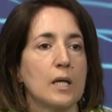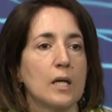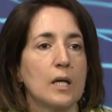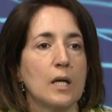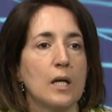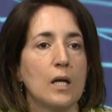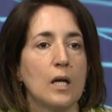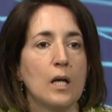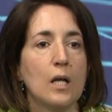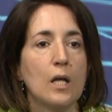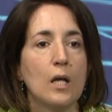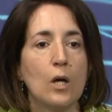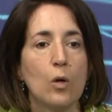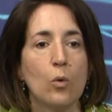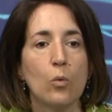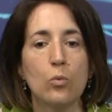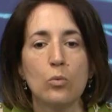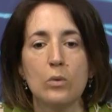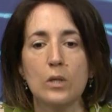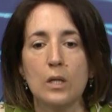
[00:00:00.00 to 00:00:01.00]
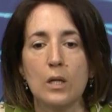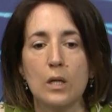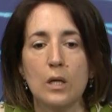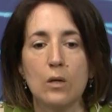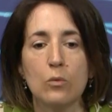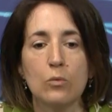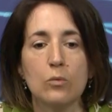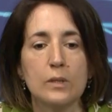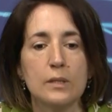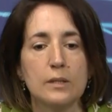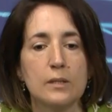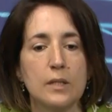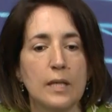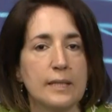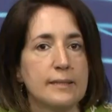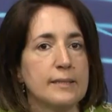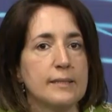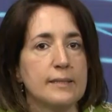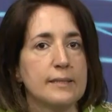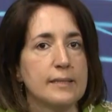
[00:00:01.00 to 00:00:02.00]
eh, un, un,
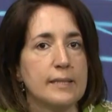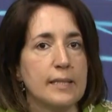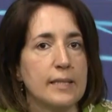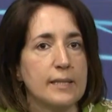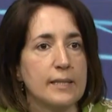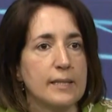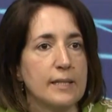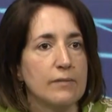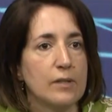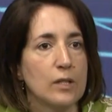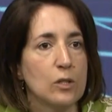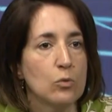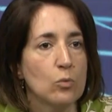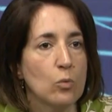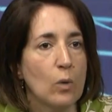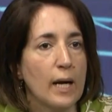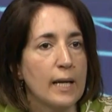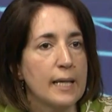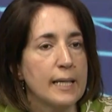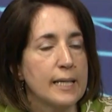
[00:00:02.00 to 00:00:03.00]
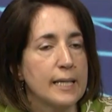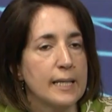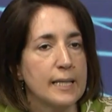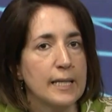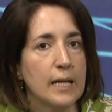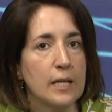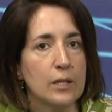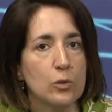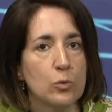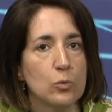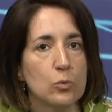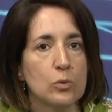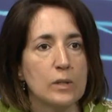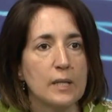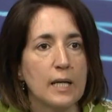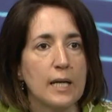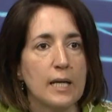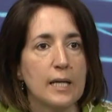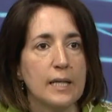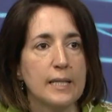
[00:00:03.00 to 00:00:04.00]
assistente virtuale che li
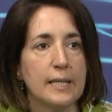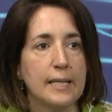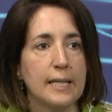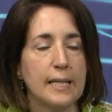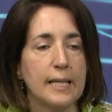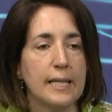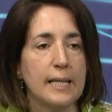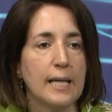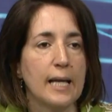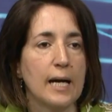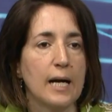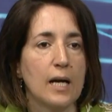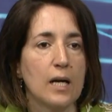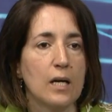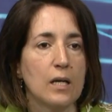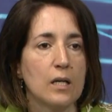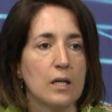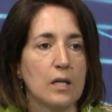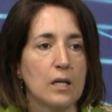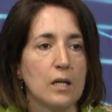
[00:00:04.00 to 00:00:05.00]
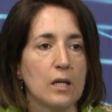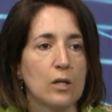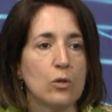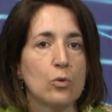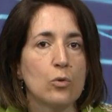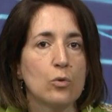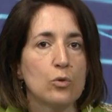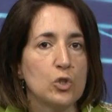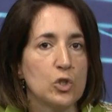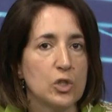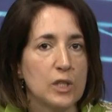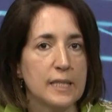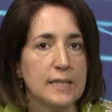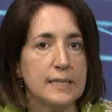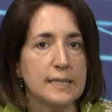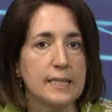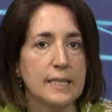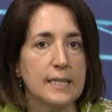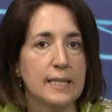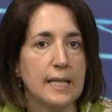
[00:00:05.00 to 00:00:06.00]
aiuta nella eh,
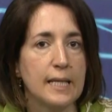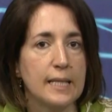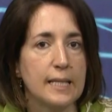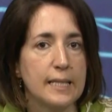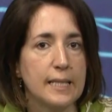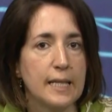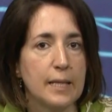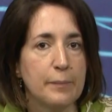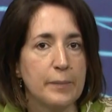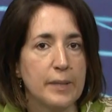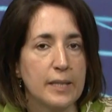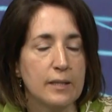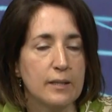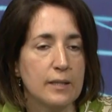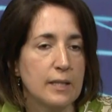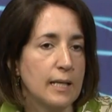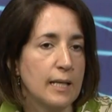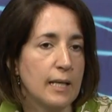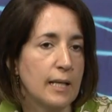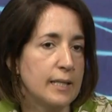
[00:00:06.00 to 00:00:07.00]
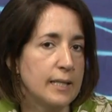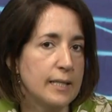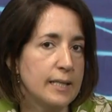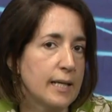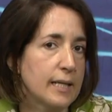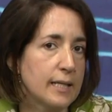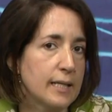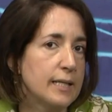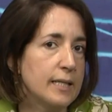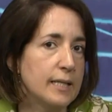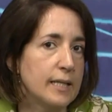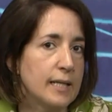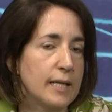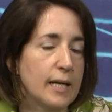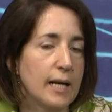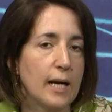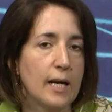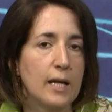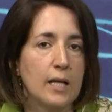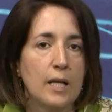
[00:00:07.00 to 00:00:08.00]
conoscenza della linea, della linea
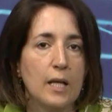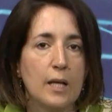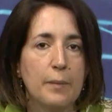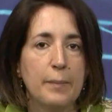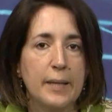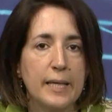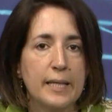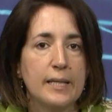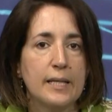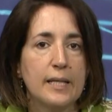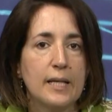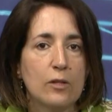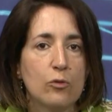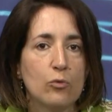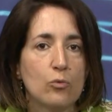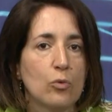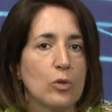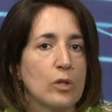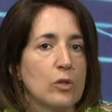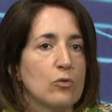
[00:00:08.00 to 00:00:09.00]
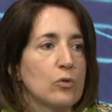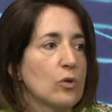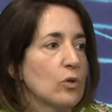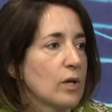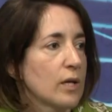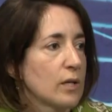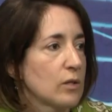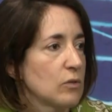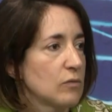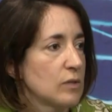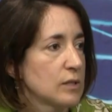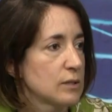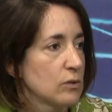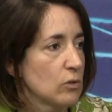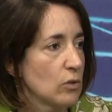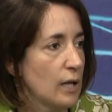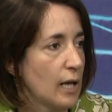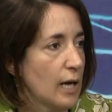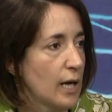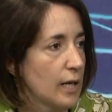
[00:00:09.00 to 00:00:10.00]
clinica medica sul rischio
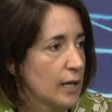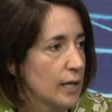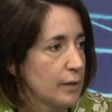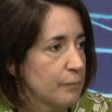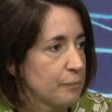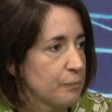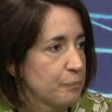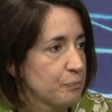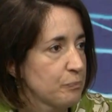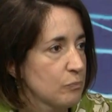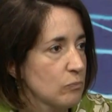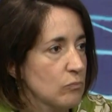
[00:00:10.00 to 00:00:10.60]
cardiovascolare.